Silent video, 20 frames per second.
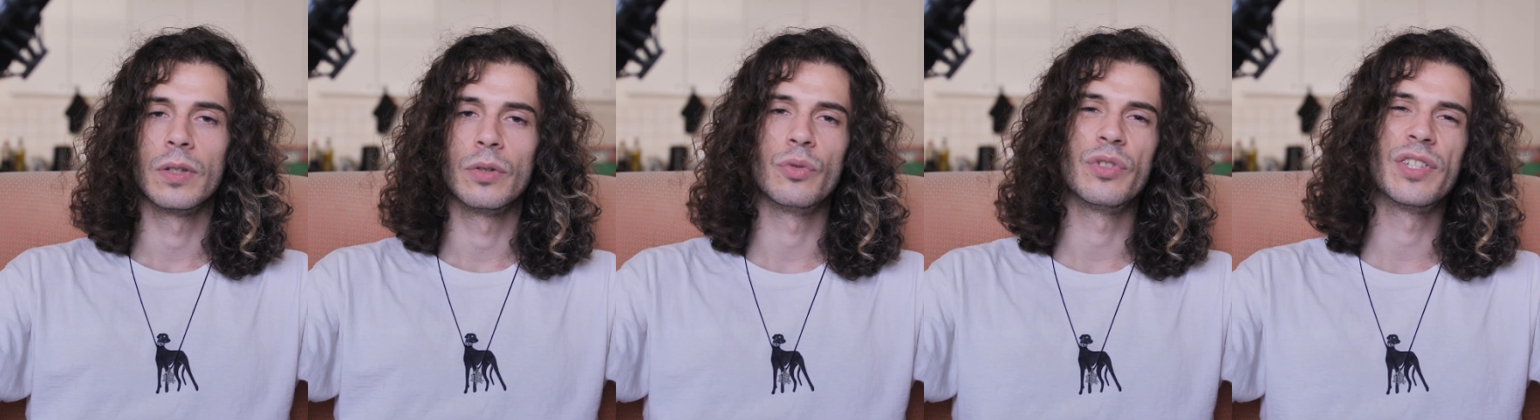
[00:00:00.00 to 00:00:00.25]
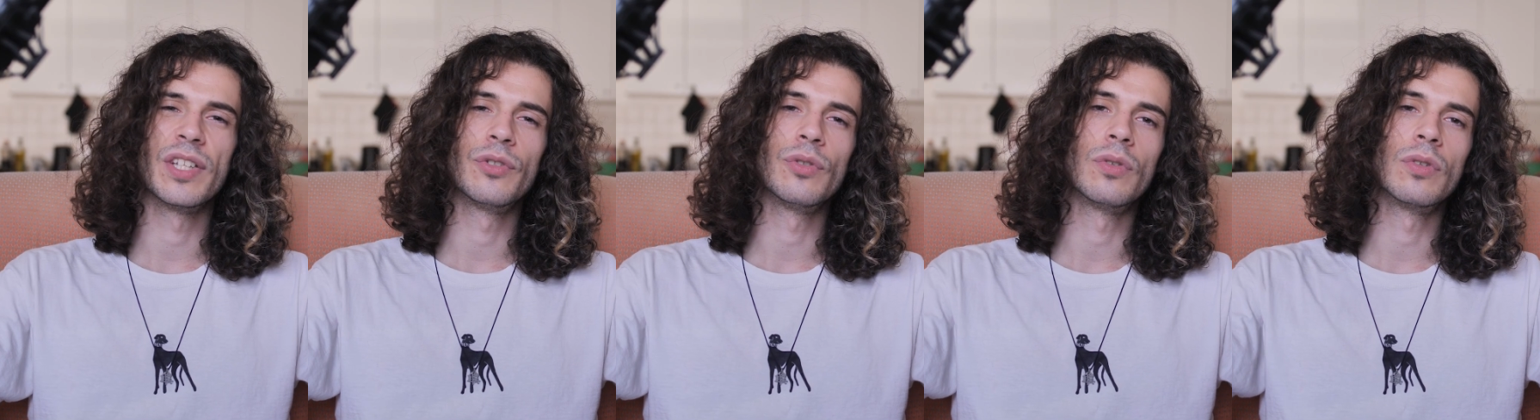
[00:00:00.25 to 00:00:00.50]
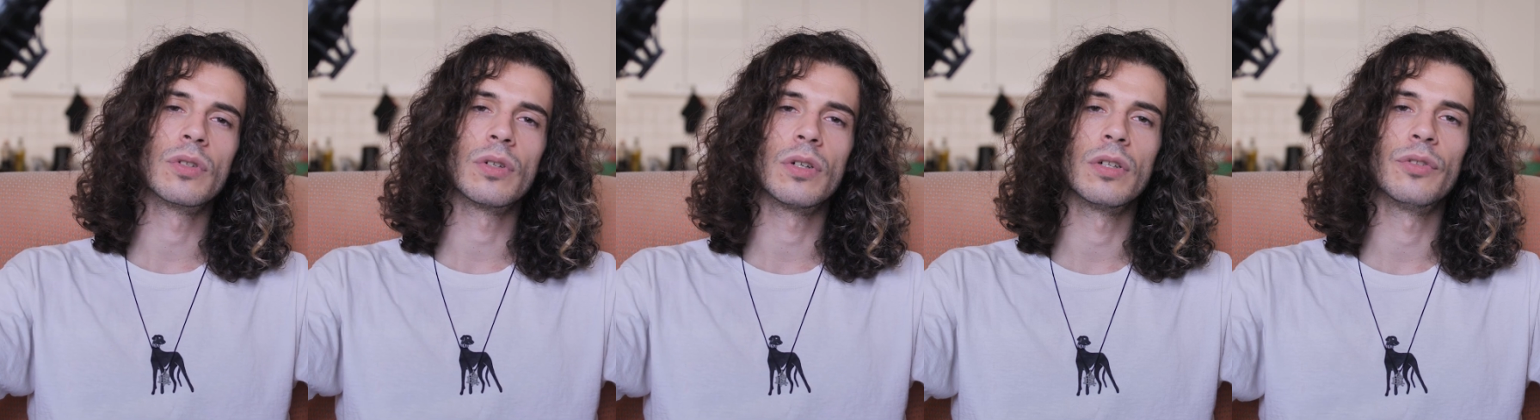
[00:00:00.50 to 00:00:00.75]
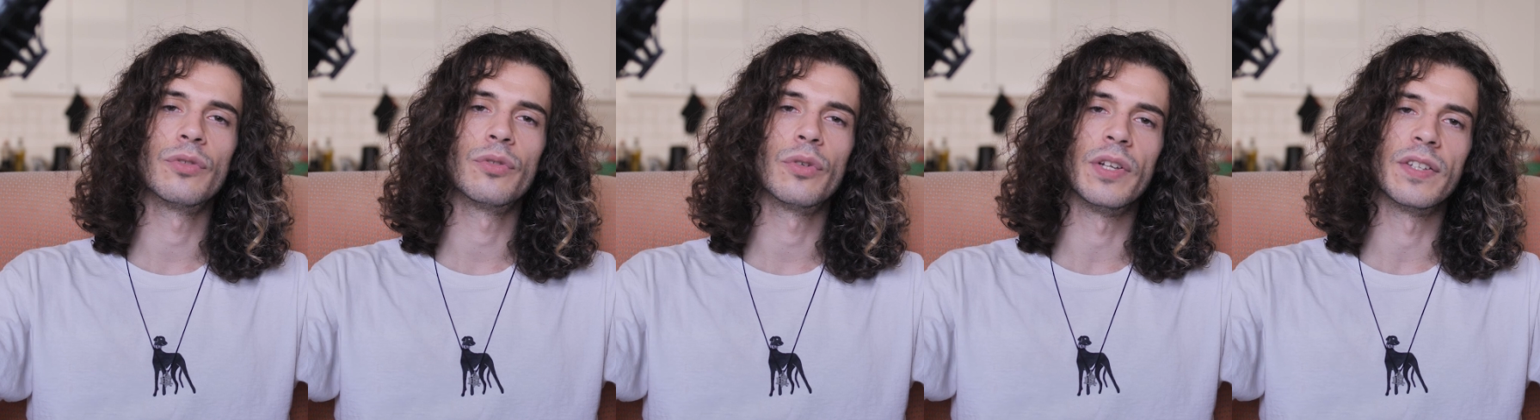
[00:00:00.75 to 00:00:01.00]
Nous étions encore
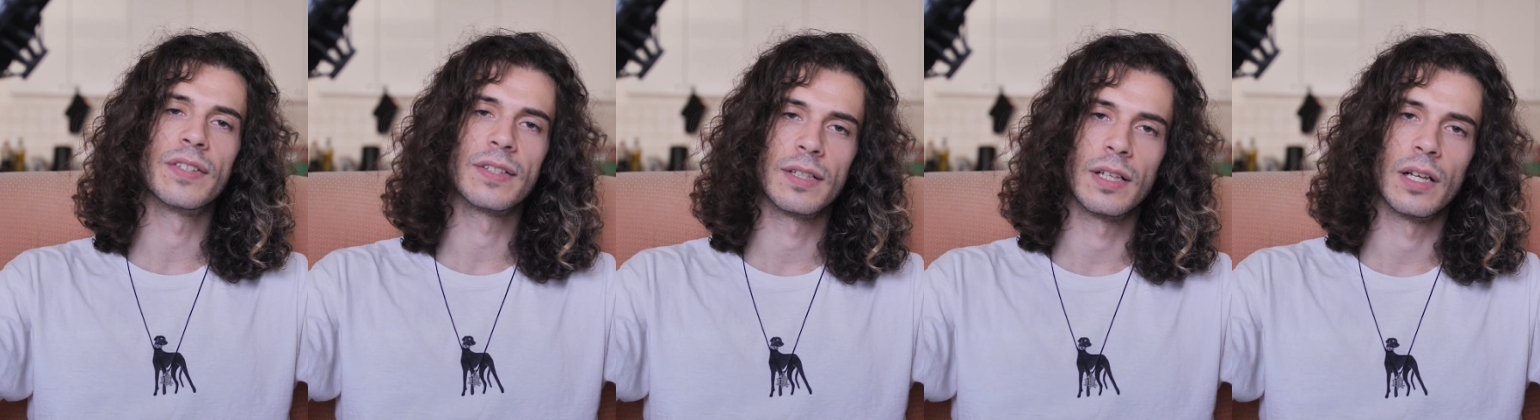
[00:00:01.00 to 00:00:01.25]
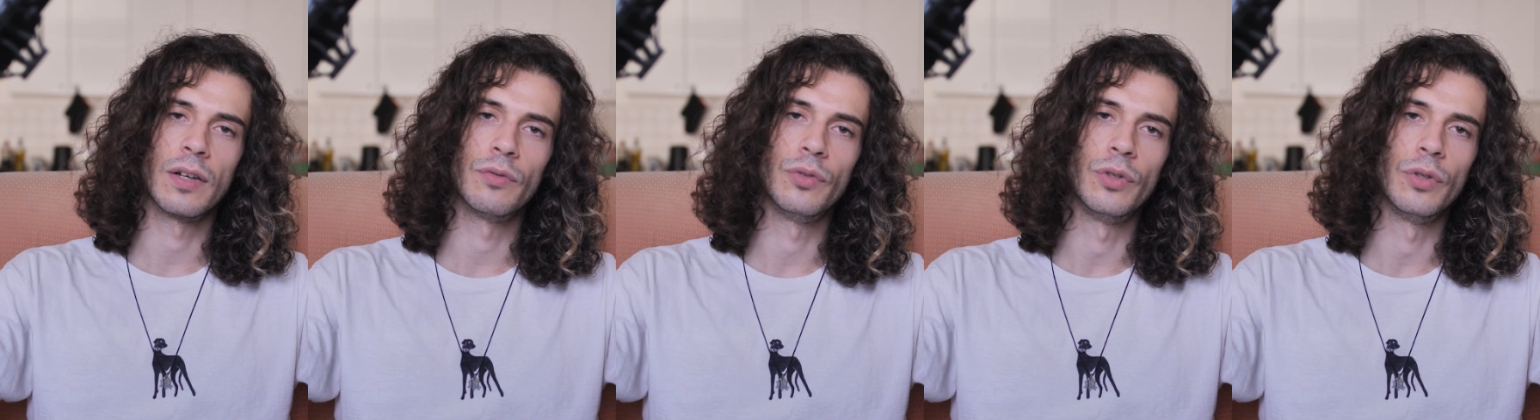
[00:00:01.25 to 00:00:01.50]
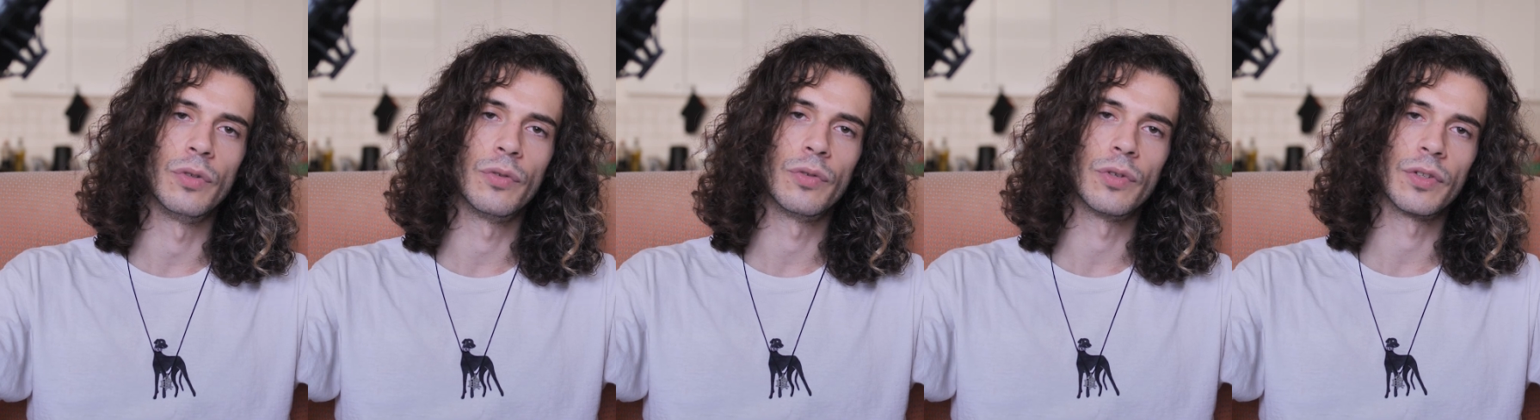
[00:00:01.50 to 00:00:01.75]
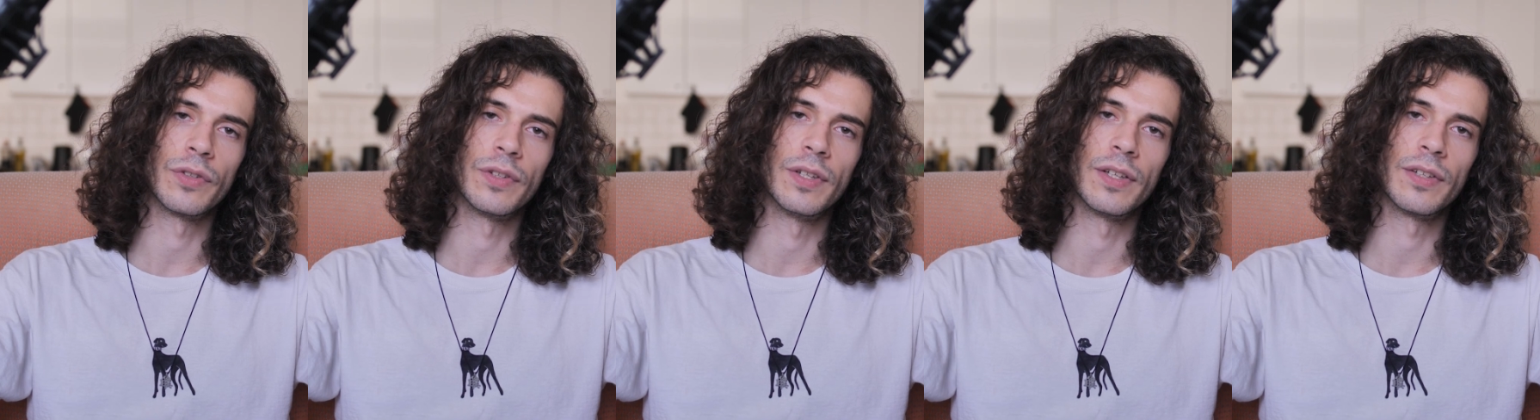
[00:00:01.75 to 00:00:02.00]
une fois esclaves de nos
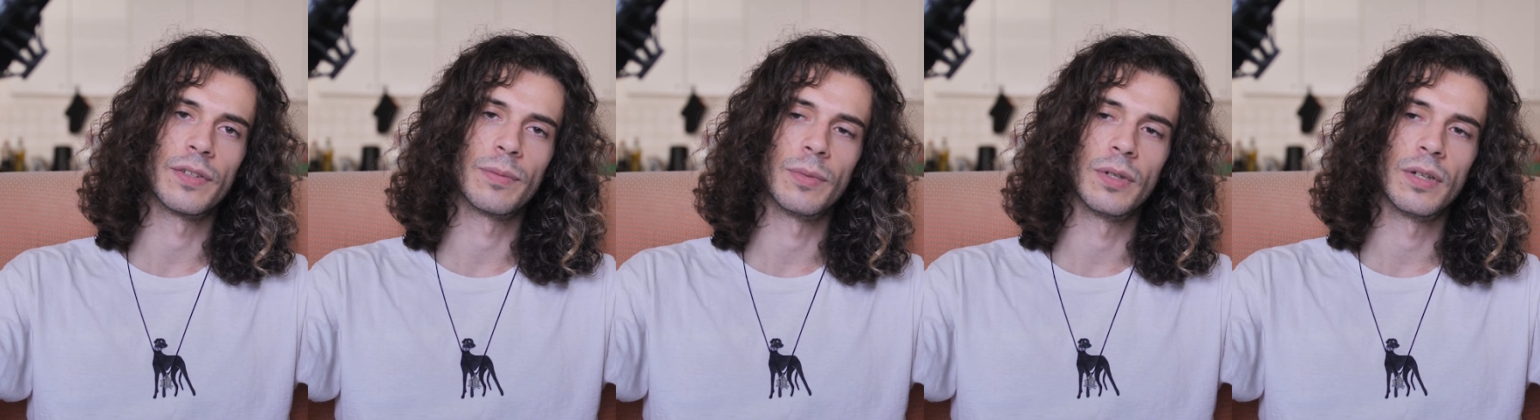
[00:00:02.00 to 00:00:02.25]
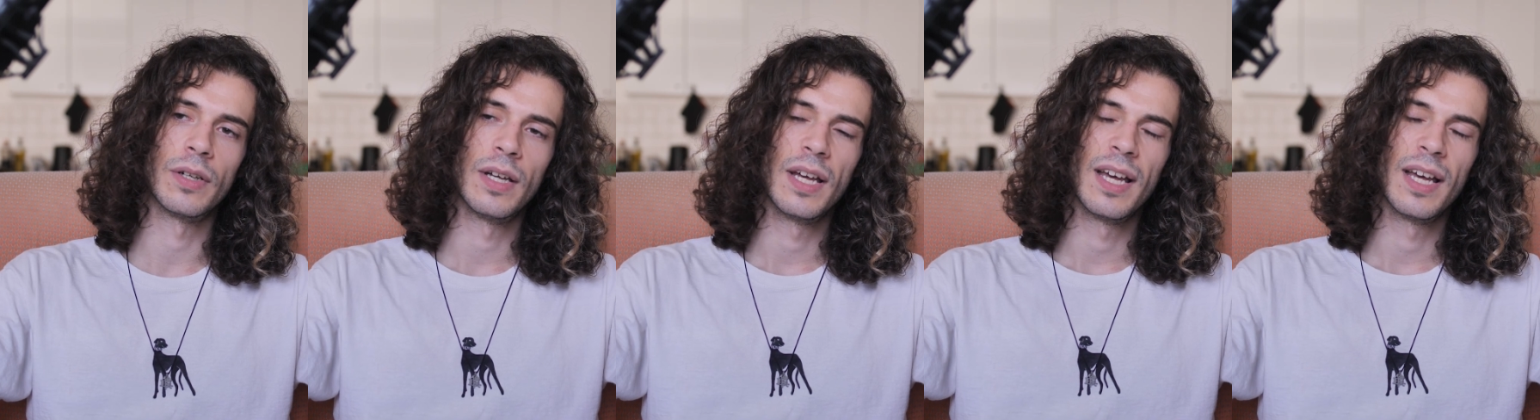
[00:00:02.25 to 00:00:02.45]
fantasmes.